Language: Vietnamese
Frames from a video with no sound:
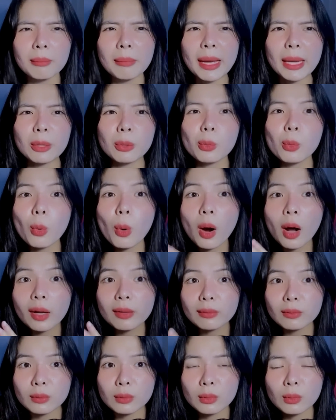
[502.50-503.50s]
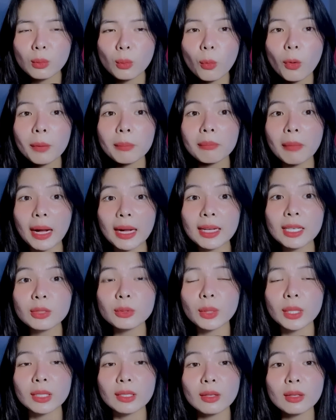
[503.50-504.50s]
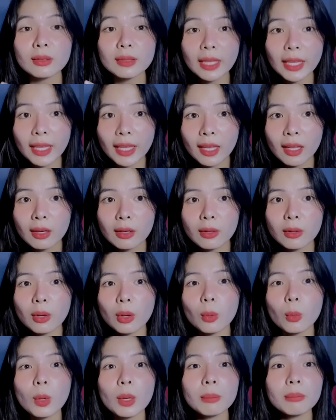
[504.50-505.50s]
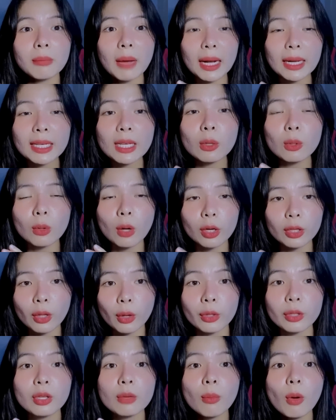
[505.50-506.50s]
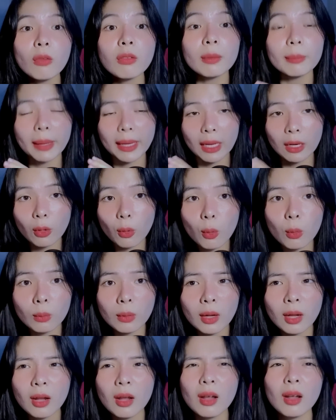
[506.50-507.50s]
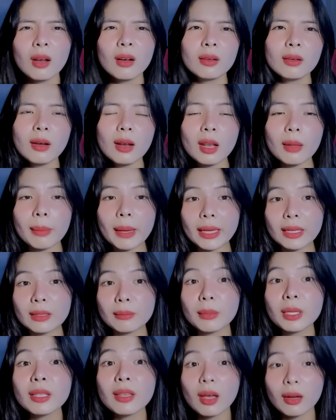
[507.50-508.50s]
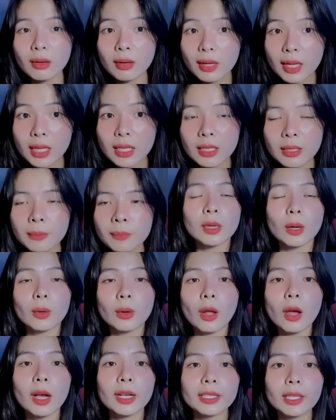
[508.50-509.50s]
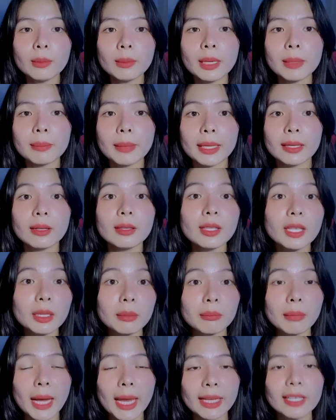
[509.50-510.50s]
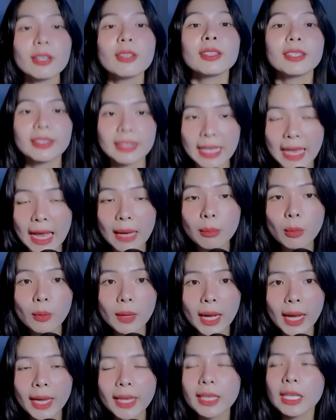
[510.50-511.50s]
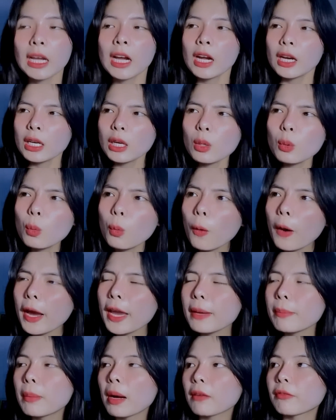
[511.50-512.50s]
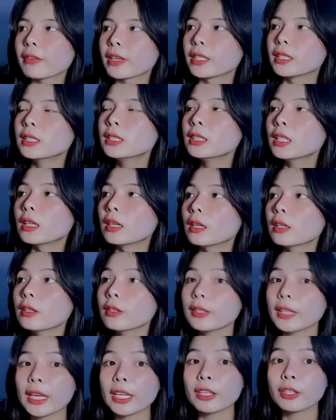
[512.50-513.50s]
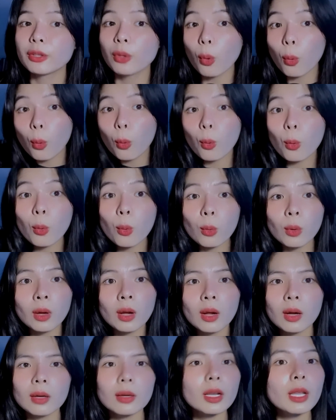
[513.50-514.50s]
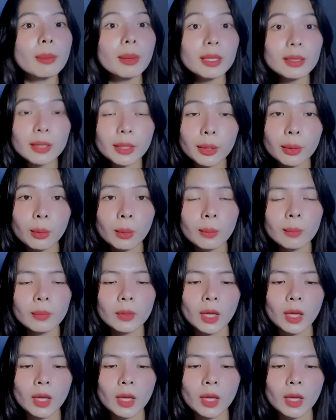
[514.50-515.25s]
bạn quên quên bẵng cái chuyện nó té rồi quên bẵng cái cuộc hội thoại giữa bố và mẹ luôn nên là bạn mới nhờ nó đi sau đó thằng nhóc em bạn nó nhìn bạn nó dạ một cái nó quay mặt về hướng cửa nó chạy dù đi mất tiêu